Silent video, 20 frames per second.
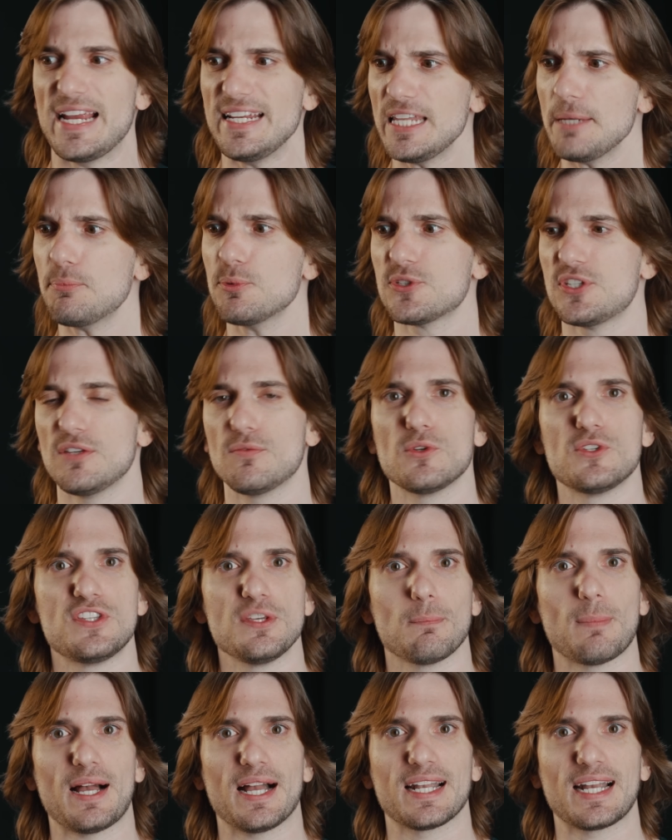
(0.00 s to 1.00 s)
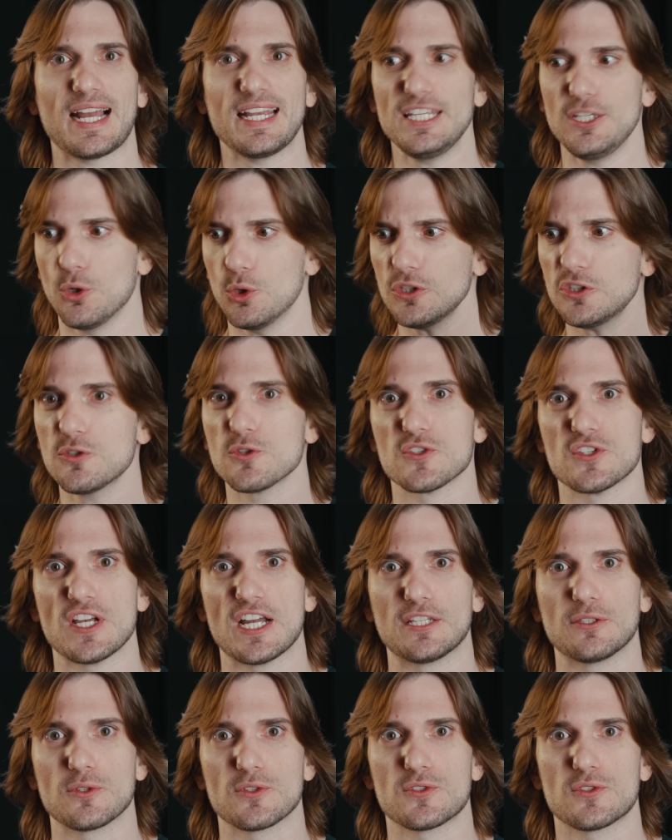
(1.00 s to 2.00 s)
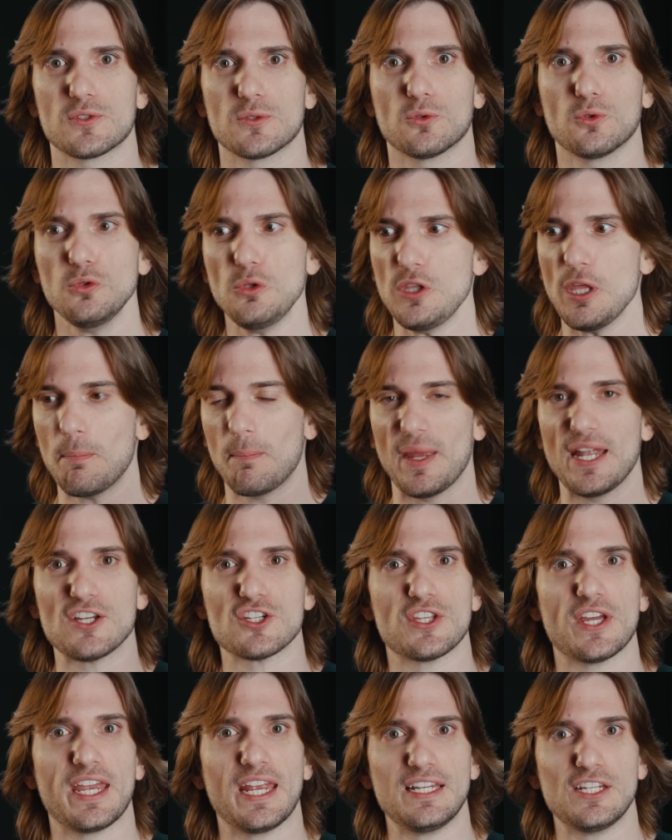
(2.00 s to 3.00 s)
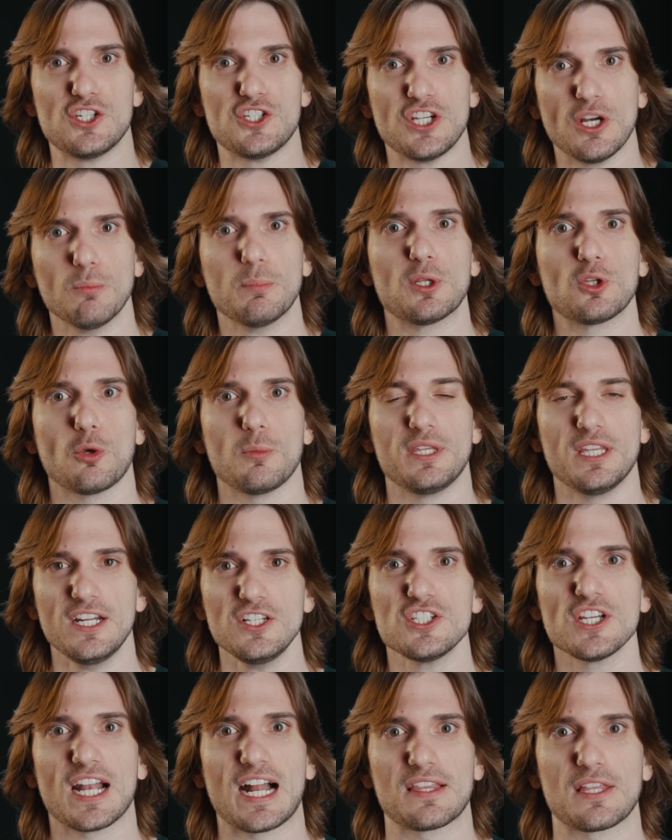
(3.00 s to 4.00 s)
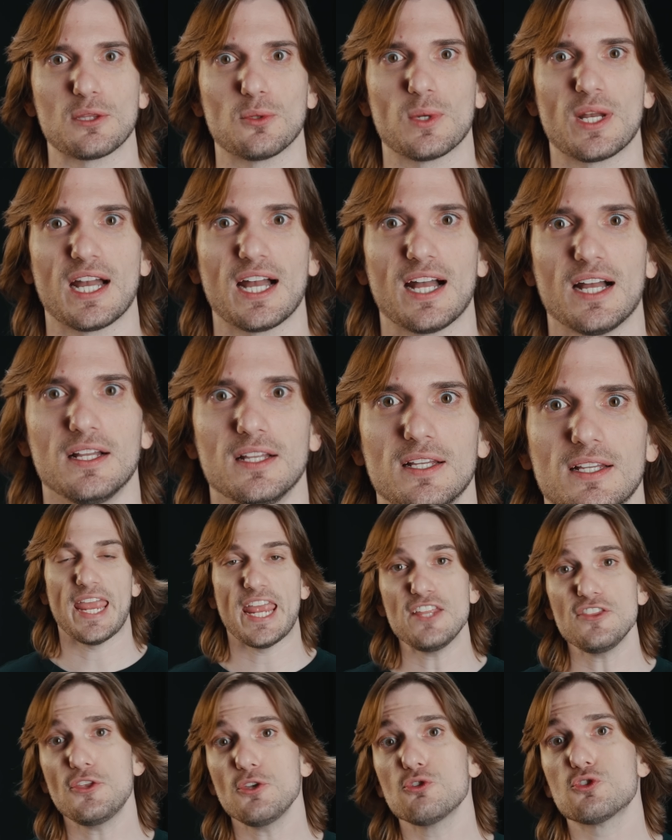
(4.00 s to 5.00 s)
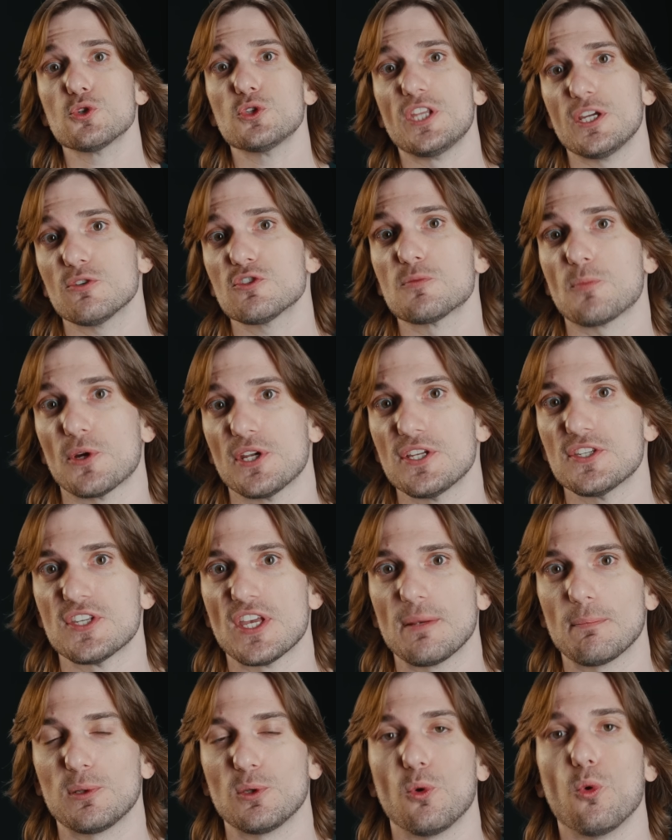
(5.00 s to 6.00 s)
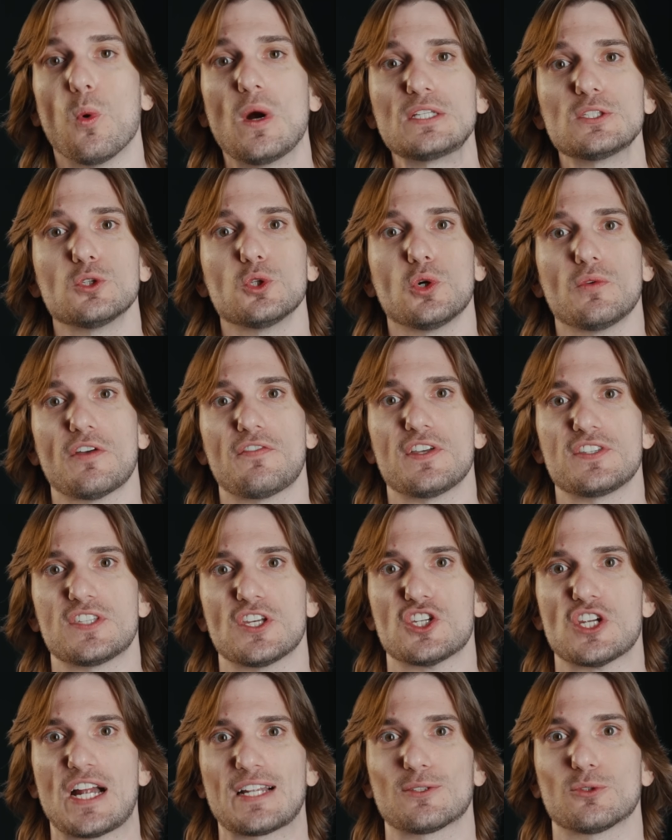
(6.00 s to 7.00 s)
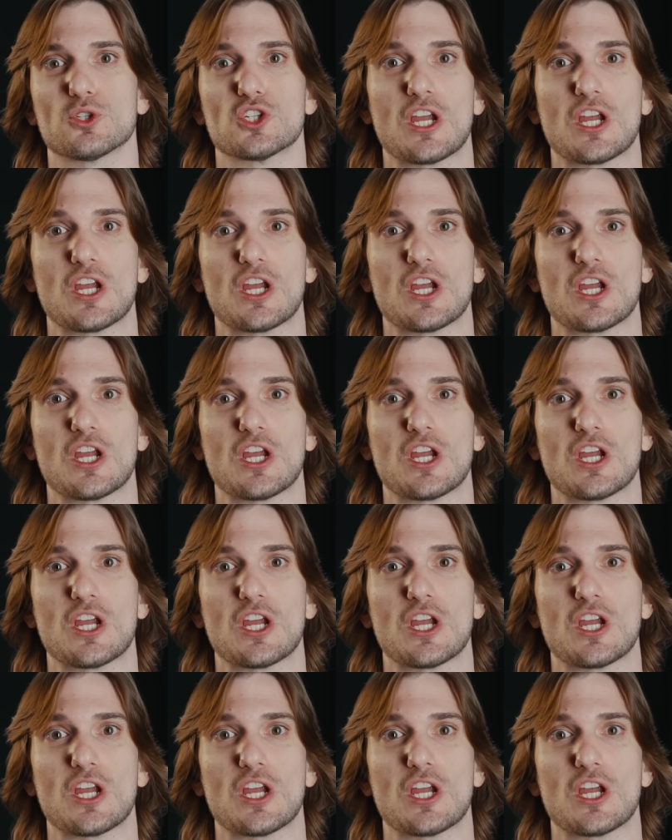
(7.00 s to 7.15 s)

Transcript: ainda é possível desembarcar em outros anos. Tudo depende da religião predominante em cada lugar. Entre os judeus, por exemplo, o Ano Novo é festejado no